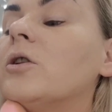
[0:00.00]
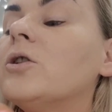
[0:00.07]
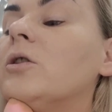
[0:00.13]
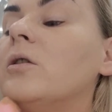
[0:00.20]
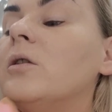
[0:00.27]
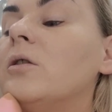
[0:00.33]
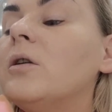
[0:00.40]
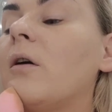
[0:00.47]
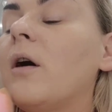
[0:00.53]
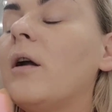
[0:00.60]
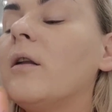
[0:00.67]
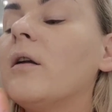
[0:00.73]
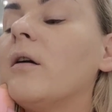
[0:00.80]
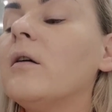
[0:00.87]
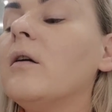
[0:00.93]
даже
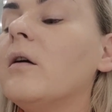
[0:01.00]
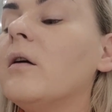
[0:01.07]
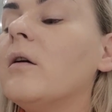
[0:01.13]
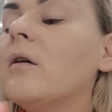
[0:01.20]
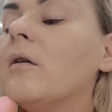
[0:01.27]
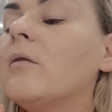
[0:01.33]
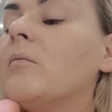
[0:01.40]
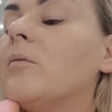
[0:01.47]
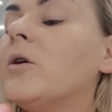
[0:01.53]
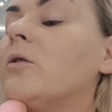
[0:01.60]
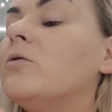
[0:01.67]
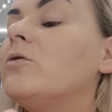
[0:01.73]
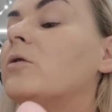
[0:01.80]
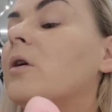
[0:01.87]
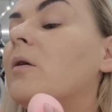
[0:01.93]
идеально.
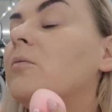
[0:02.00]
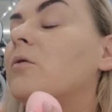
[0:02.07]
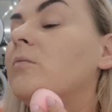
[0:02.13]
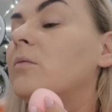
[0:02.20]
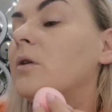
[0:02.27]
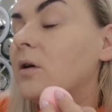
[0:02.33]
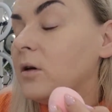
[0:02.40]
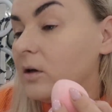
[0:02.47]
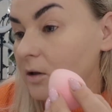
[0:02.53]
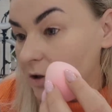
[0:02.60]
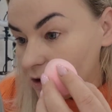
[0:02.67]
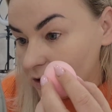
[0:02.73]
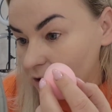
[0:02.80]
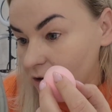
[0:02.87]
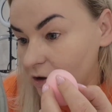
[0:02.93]
Боюсь, как бы у меня,
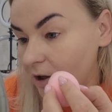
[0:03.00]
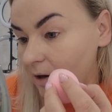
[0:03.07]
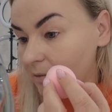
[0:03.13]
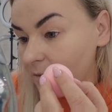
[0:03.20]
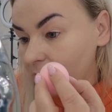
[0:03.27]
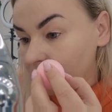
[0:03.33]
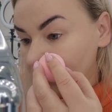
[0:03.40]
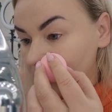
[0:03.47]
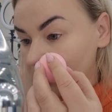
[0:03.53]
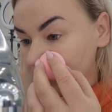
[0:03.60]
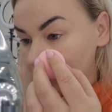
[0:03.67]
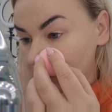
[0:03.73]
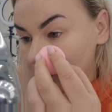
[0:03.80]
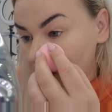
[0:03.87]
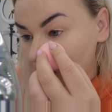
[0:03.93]
конечно, шрамов не
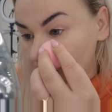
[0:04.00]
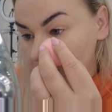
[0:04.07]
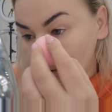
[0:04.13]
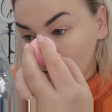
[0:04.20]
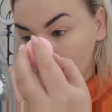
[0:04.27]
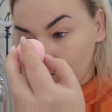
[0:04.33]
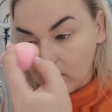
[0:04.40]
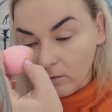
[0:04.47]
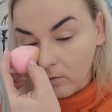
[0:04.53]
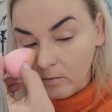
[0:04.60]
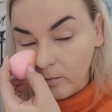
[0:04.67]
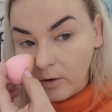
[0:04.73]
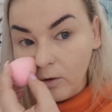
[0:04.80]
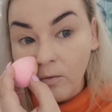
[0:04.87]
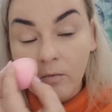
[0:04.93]
осталось. Но ну,
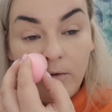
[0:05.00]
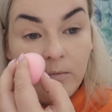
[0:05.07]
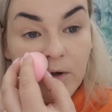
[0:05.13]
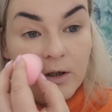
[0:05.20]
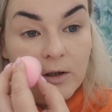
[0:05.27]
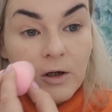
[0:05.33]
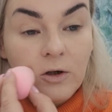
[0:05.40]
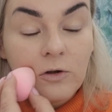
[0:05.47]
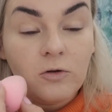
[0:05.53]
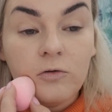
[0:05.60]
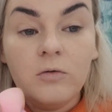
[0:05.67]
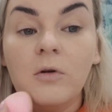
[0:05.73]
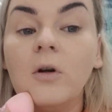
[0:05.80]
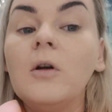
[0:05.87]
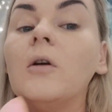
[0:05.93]
потом вам
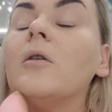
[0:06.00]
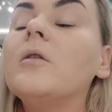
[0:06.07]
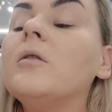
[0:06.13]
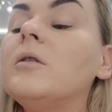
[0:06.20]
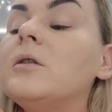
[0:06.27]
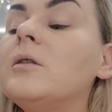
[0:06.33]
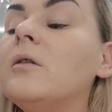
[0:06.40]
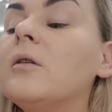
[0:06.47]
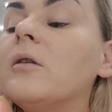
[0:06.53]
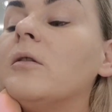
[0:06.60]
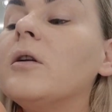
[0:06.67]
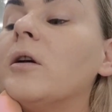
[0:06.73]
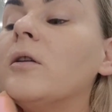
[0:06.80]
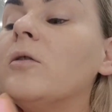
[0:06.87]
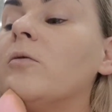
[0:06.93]
расскажу.
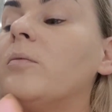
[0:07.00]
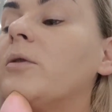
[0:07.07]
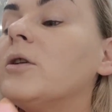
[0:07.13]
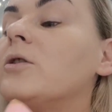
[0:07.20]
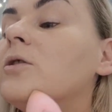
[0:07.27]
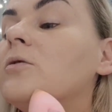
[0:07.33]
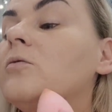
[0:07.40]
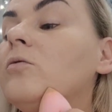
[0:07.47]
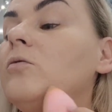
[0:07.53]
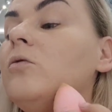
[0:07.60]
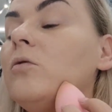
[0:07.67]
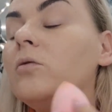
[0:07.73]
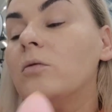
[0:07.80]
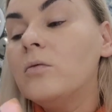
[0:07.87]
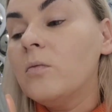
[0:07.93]
Сделала одну
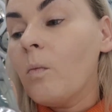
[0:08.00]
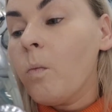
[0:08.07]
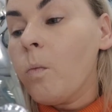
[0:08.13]
процедуру.